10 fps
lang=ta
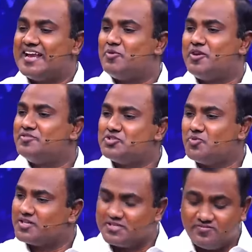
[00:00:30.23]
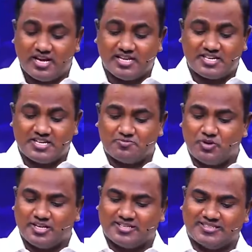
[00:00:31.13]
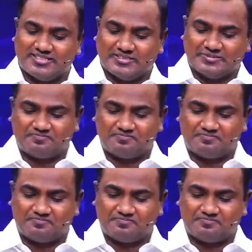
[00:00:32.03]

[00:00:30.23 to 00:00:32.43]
நம்முடைய விசுவாசம் வேலை செய்ய முடியாது